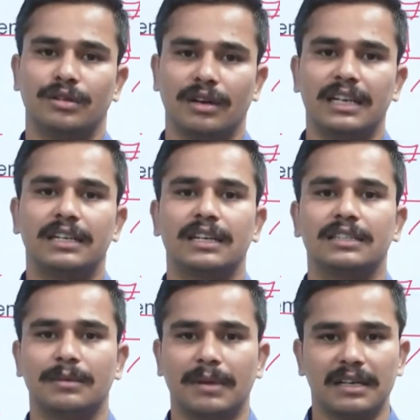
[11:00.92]
थर्डोलाइट का
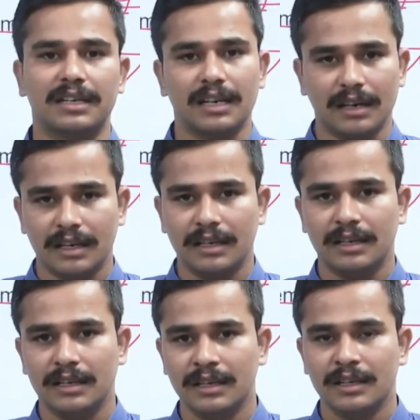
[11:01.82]
इस्तेमाल कर रहे
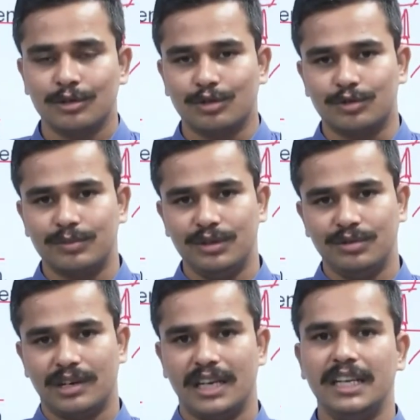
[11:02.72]
हैं तो उसमें
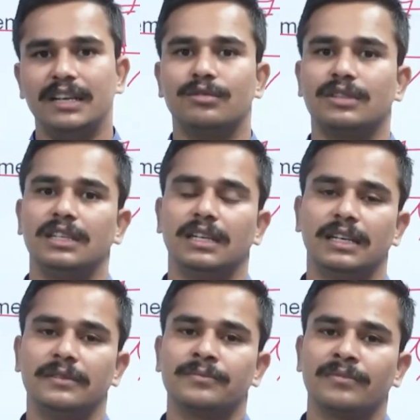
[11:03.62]
जो रीडिंग होती
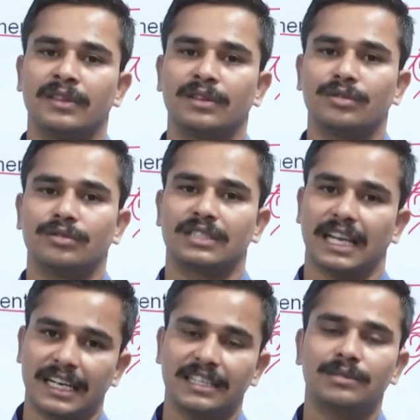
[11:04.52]
है जो
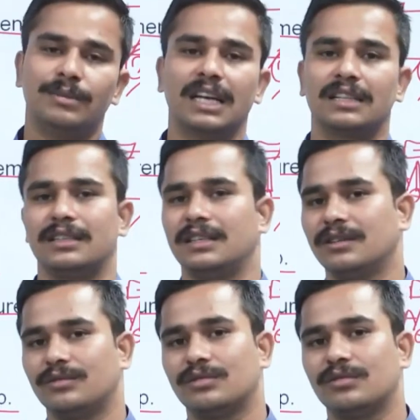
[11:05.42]
सेकंड्स में आती
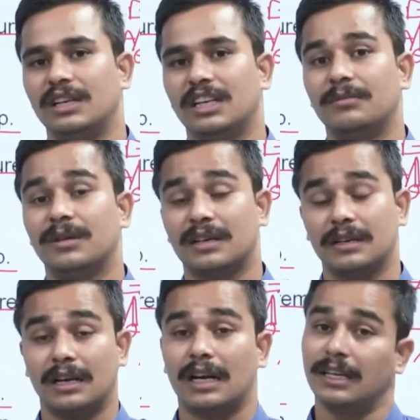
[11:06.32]
है उसको लेने में
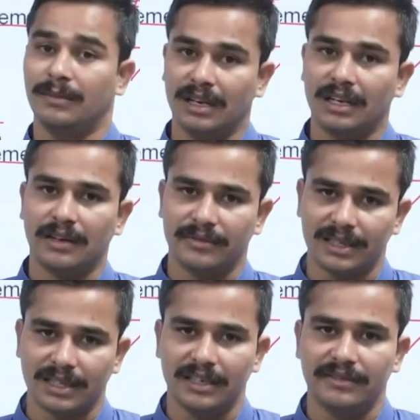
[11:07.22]
कई बारी काफ़ी
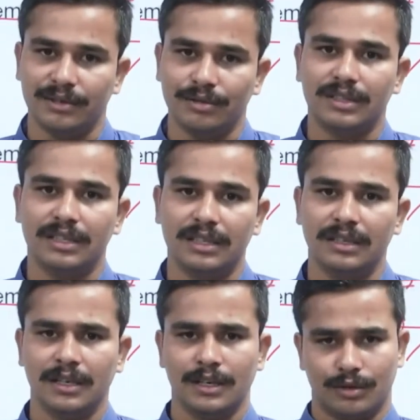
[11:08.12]
तकलीफ़ें होती हैं
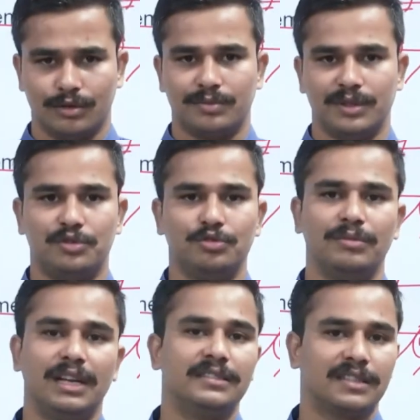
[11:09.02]
उसमें
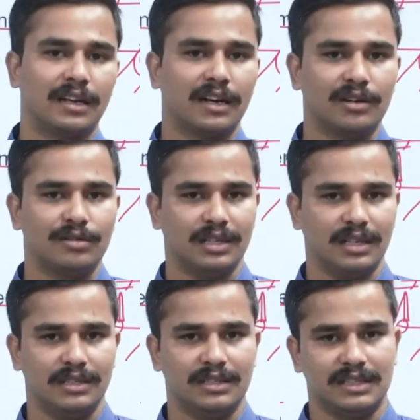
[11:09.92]
जूम लेंस लगा होता
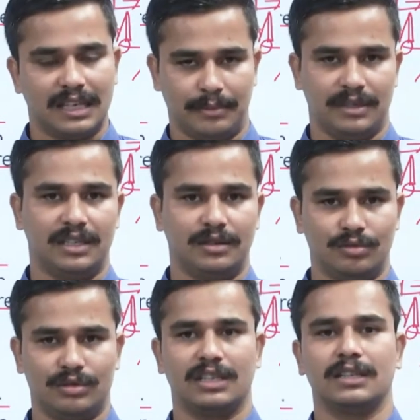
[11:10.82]
है जिससे आप रीडिंग
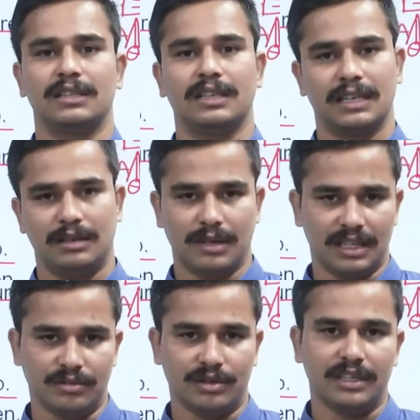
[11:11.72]
नोट करते हैं कई
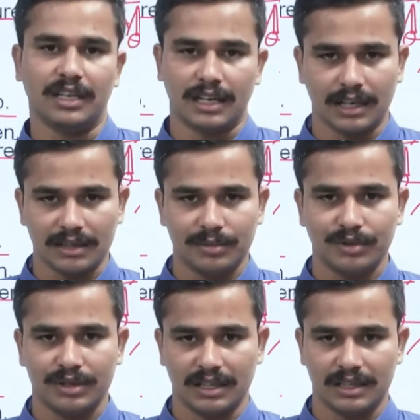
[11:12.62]
बारी वो रीडिंग गलत भी
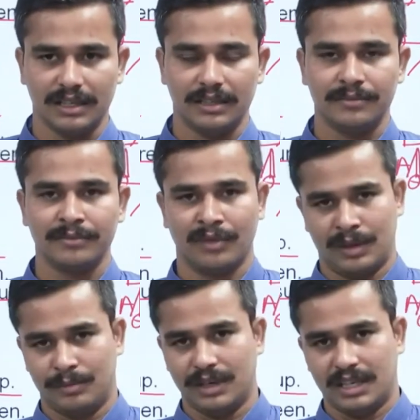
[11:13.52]
हो जाती है
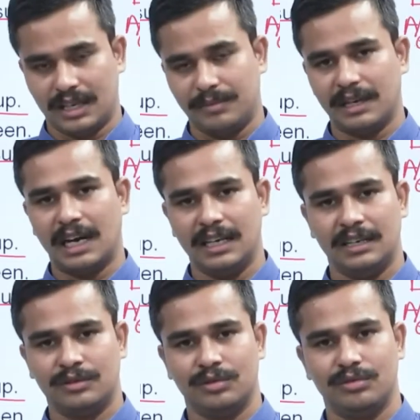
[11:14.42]
बट यहाँ पे हाई
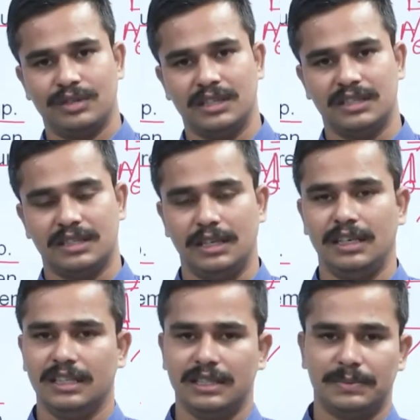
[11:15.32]
रेजोल्यूशन
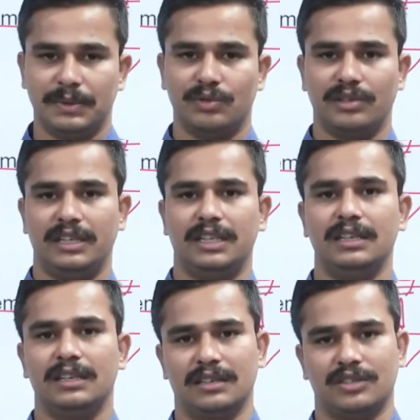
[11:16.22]
स्क्रीन है जिसपे वो
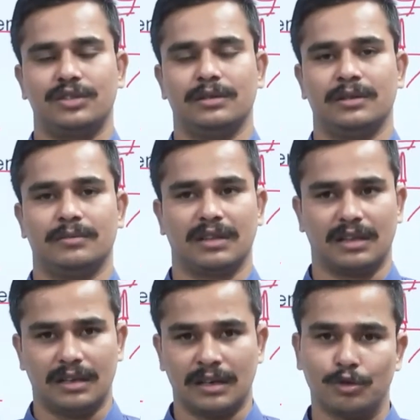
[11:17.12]
रीडिंग अक्ष
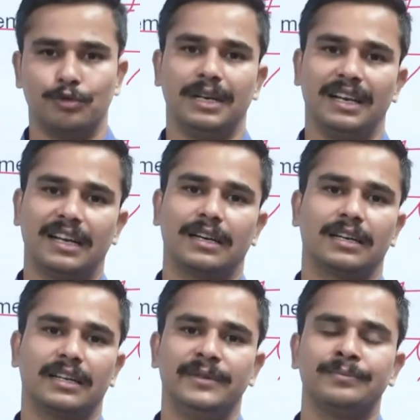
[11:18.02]
मतलब अंकों में लिख
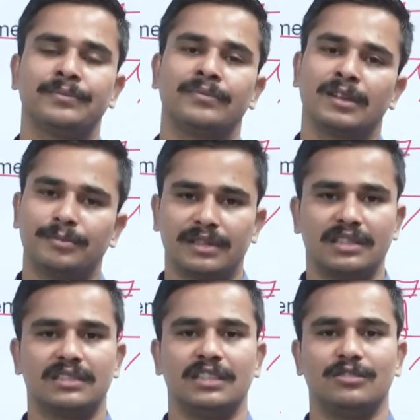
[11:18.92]
करके
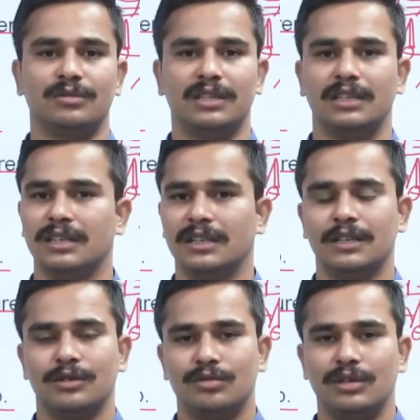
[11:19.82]
प्रदर्शित होती है
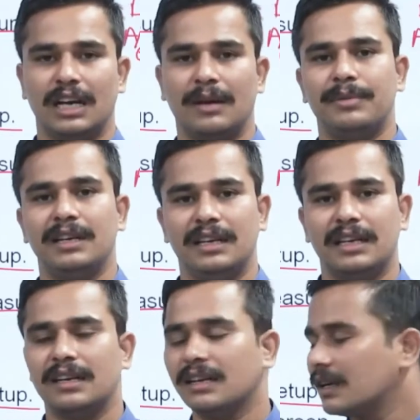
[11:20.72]
तो यहाँ पर
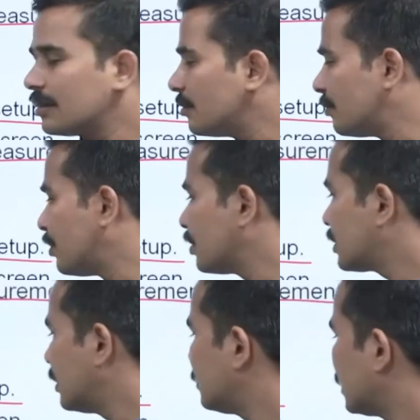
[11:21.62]
एरर का बहुत कम